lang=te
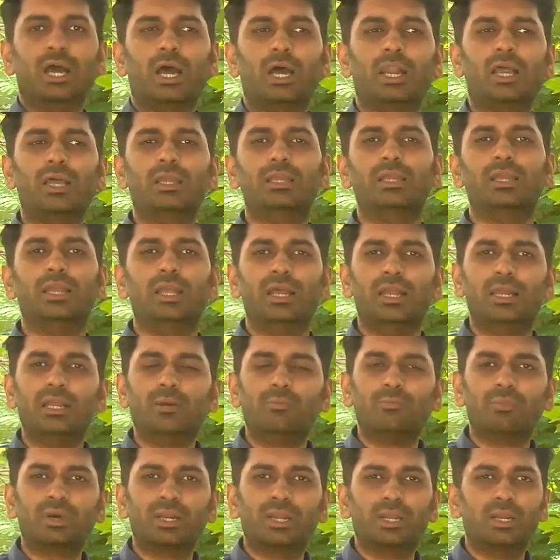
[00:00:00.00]
అలా ఏ
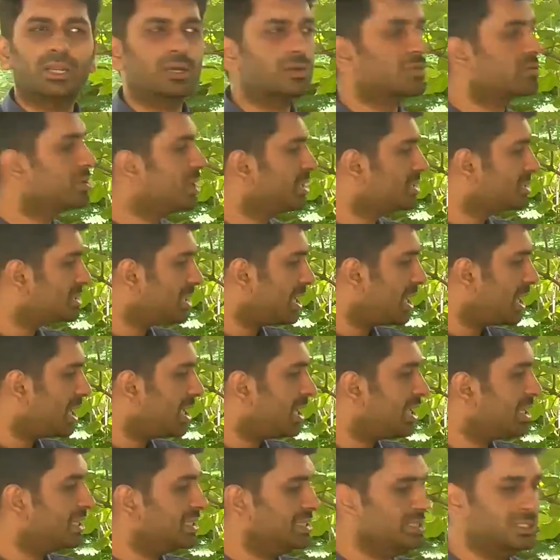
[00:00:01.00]
నెంబర్ అయినా కూడా
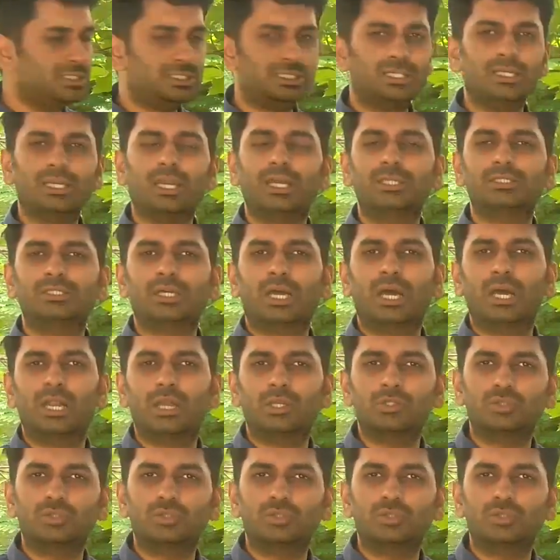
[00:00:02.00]
చాలా ఈజీగా చాలా